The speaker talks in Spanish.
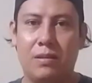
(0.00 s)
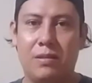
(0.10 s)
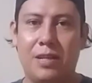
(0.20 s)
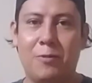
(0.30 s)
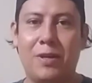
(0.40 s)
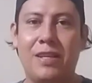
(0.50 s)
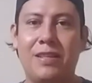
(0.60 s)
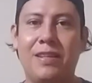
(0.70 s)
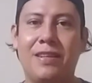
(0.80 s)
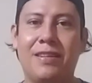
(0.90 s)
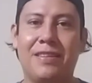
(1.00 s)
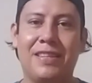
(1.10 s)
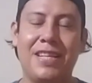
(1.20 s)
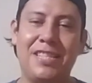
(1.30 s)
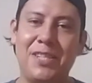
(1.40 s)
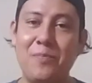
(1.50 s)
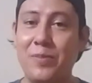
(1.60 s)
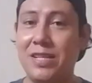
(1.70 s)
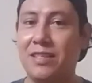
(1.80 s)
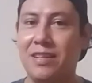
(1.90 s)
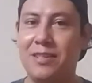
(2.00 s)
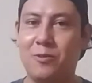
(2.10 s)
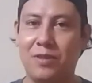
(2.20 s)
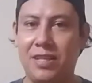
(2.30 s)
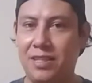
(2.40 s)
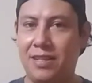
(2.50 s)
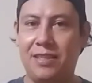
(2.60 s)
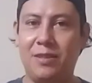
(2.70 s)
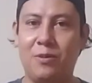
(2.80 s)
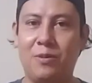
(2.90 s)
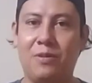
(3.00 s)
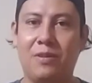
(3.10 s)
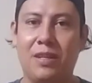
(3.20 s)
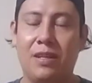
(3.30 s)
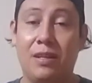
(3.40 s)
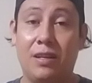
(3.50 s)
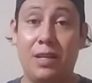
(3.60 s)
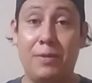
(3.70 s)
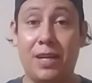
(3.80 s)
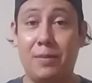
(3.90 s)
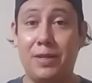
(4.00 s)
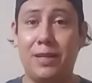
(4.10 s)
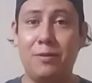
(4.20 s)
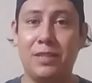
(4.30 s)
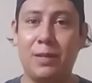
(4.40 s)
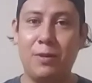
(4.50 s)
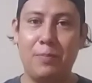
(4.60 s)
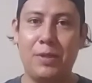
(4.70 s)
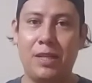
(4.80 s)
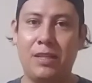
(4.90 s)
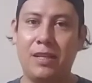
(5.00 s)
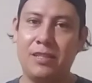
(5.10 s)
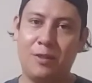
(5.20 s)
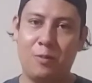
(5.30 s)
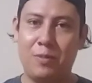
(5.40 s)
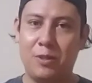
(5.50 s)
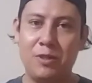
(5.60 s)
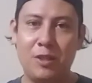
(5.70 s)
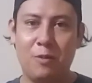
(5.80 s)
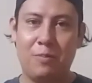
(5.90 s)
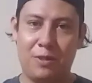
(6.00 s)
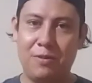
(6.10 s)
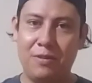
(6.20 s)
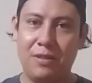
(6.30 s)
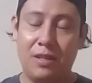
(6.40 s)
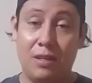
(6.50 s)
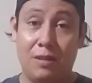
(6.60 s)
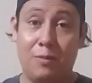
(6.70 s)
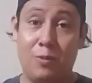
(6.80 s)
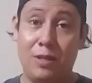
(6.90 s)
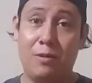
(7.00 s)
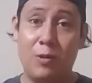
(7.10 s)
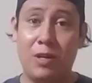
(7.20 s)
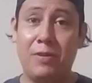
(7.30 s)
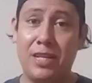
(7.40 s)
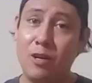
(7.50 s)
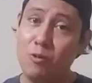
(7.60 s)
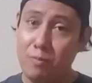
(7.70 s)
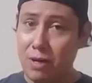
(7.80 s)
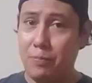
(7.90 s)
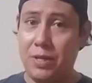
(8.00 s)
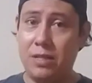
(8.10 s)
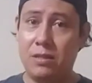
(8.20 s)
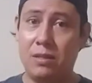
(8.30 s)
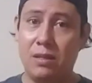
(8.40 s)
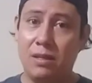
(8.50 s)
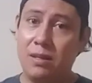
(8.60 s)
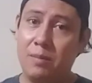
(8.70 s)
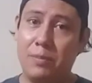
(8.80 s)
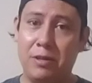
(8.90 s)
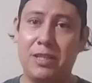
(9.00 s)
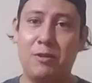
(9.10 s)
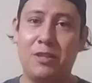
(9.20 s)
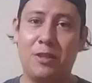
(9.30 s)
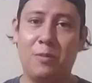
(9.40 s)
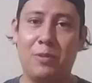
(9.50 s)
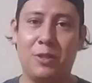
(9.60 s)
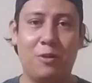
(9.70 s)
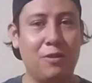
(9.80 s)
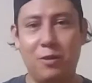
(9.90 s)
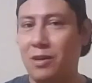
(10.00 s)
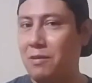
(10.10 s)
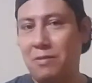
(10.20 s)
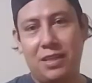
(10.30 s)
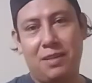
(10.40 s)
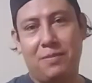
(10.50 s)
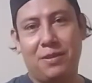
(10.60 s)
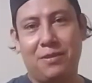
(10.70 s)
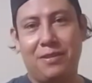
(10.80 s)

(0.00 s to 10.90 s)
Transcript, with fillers: acuerdan del, del 100 pies que les conté hace ratito que iba caminando y que estaba una piedrita que se tropezó y se tropezó? Bueno, ahora venía un mil pies pero este no se tropezó, dio la vuelta mejor.